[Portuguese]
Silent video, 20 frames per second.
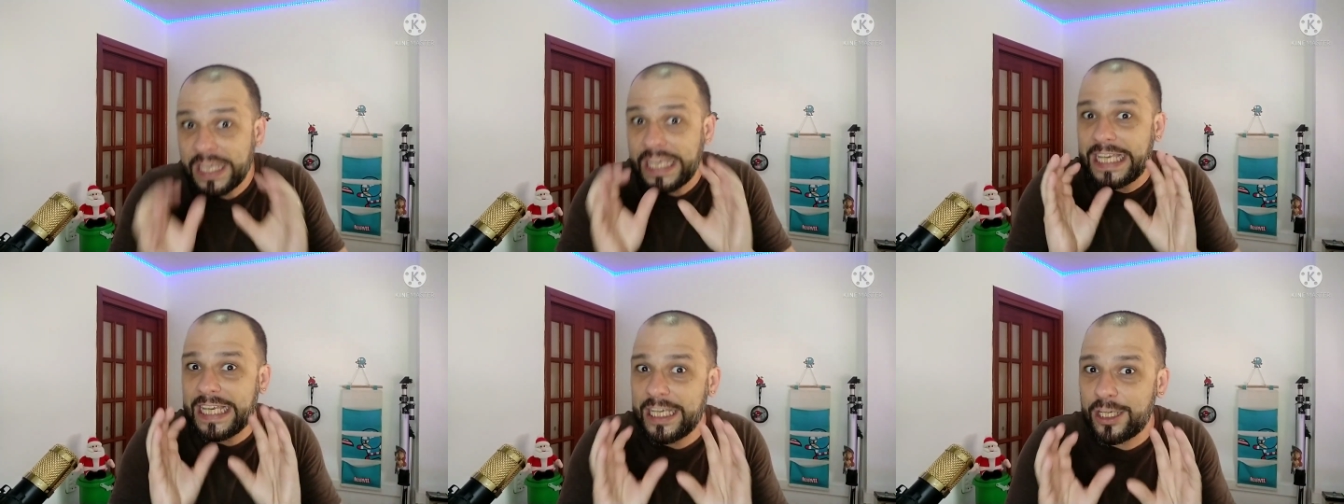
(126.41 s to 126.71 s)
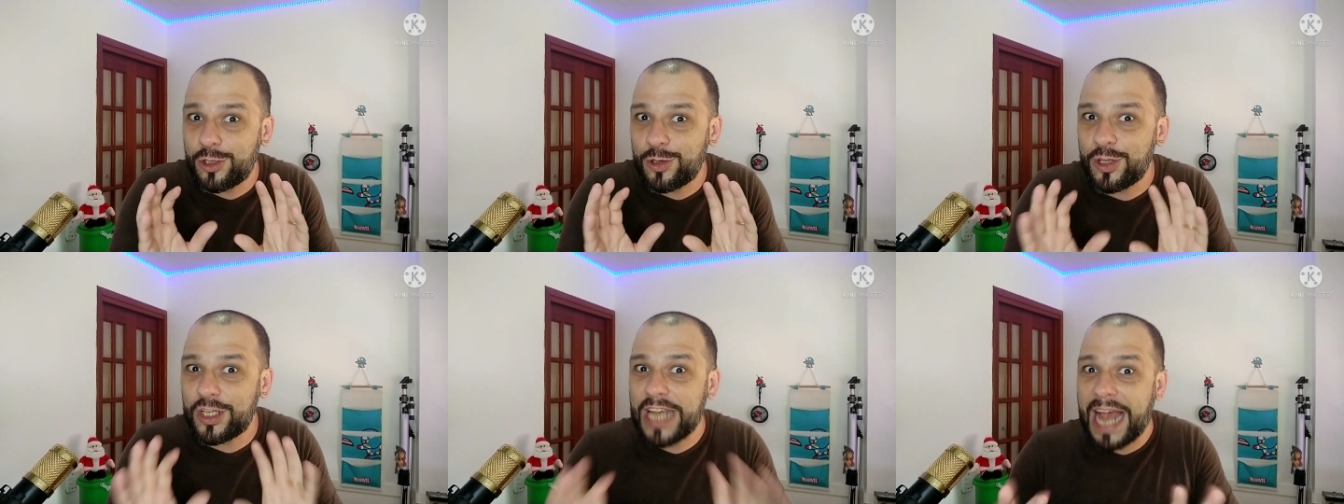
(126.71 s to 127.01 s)
E
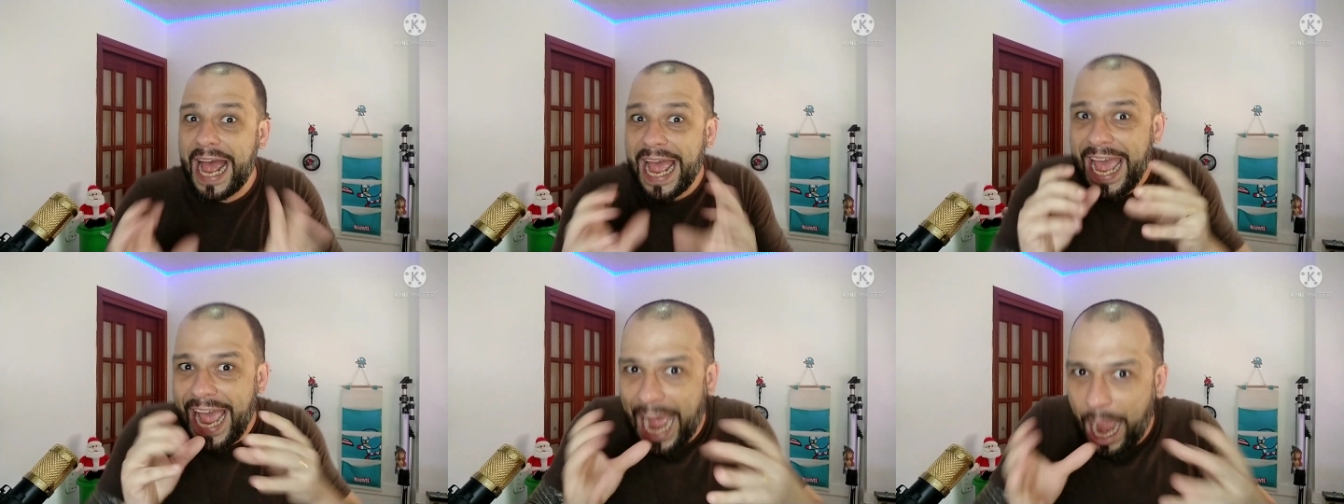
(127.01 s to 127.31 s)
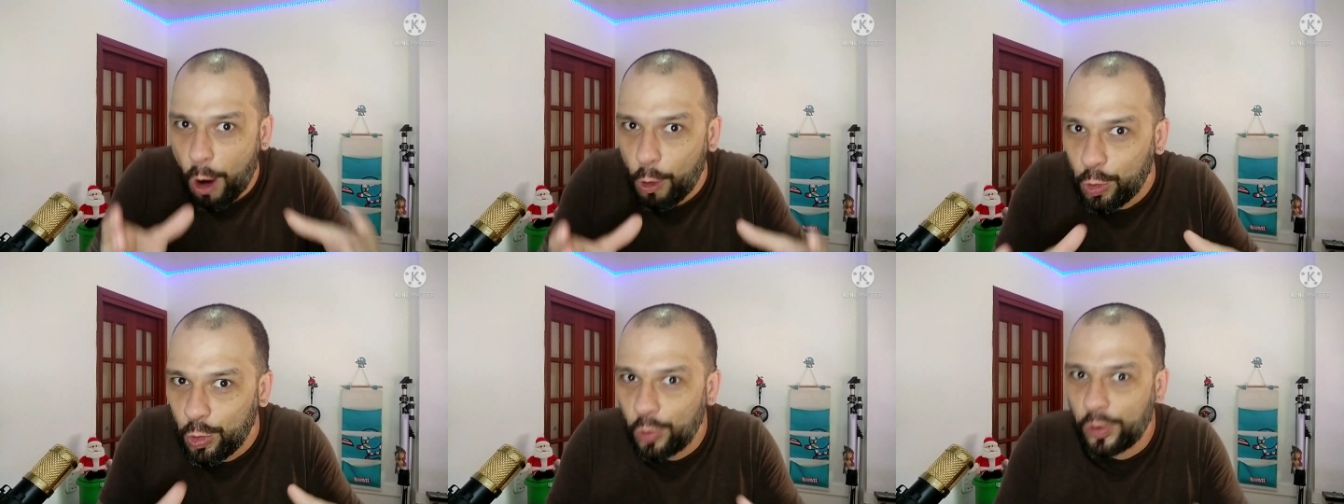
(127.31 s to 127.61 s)
isso já é
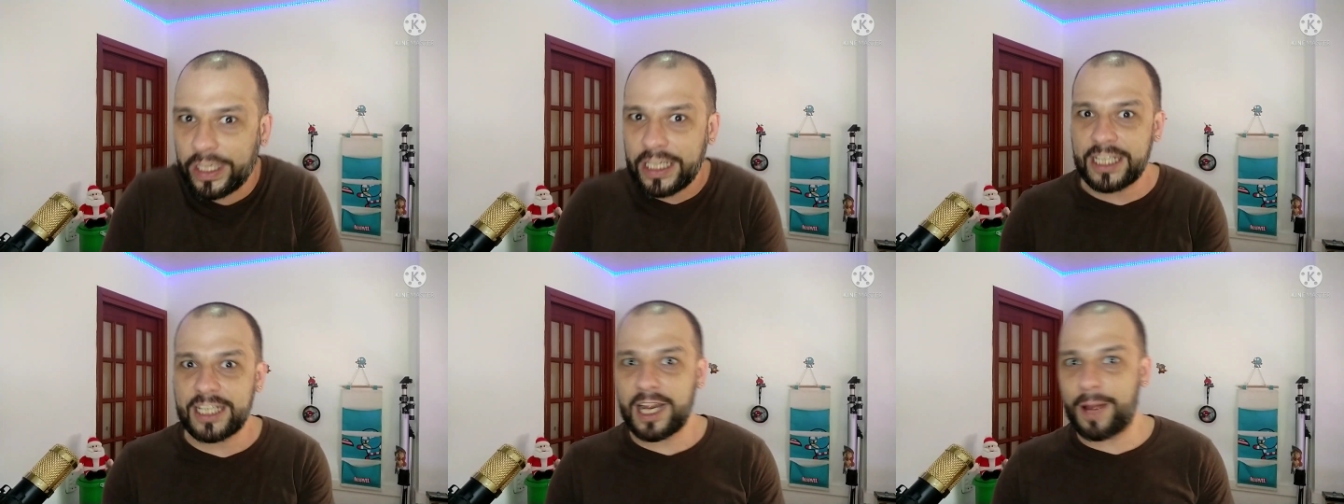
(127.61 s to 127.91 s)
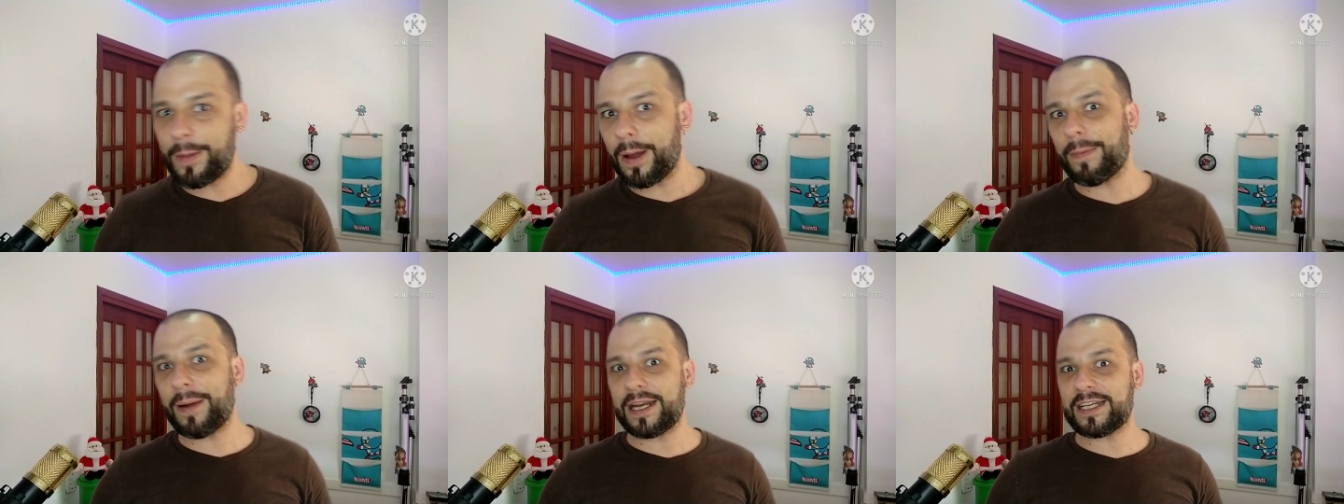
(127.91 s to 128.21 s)
algo que
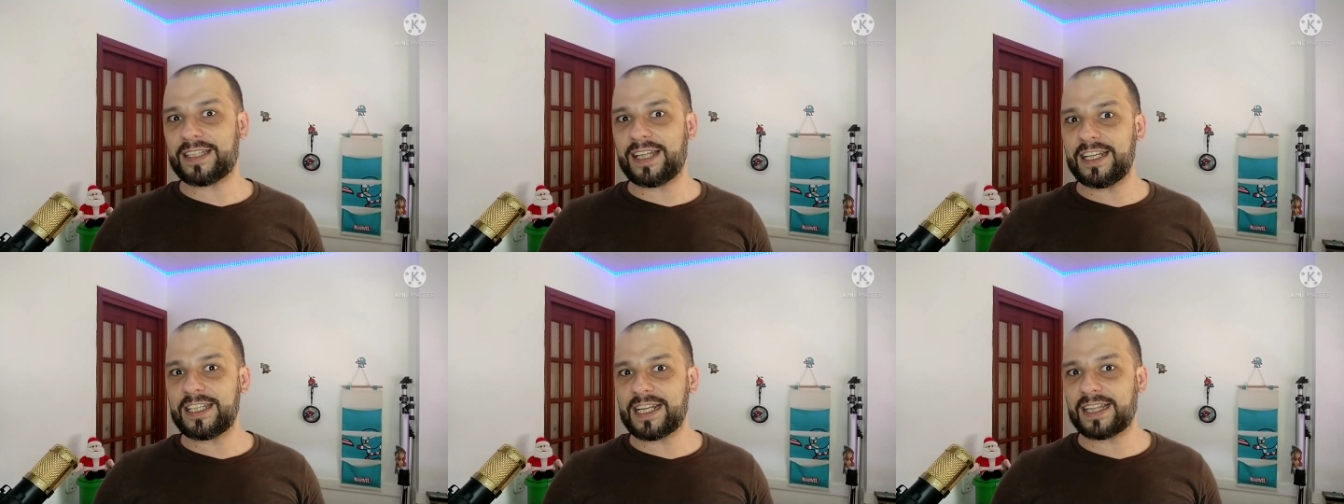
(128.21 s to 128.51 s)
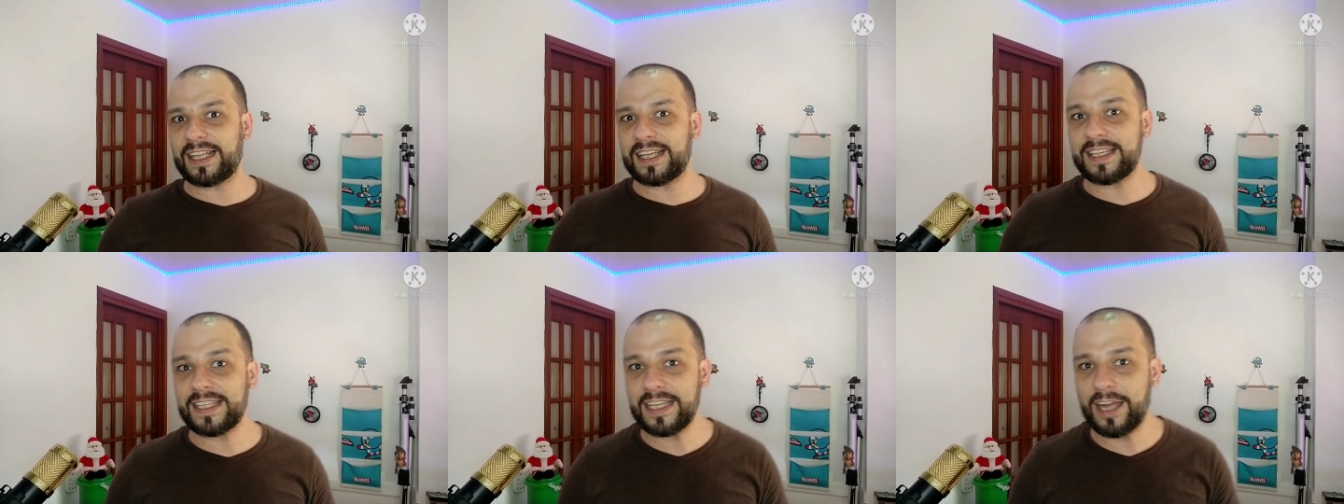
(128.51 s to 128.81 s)
chama bastante
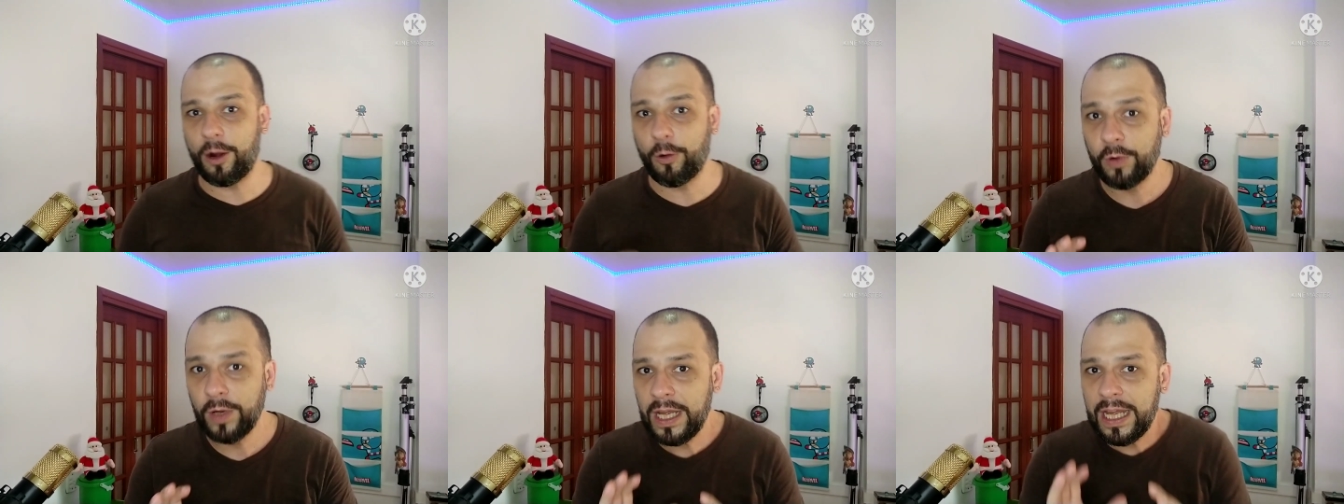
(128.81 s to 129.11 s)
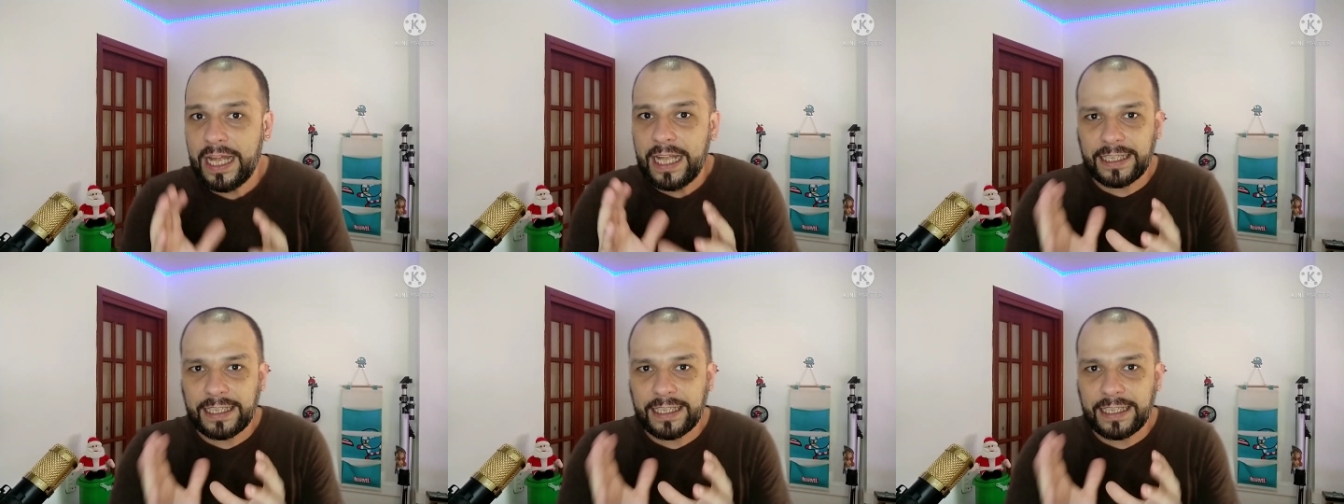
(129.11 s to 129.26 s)
atenção.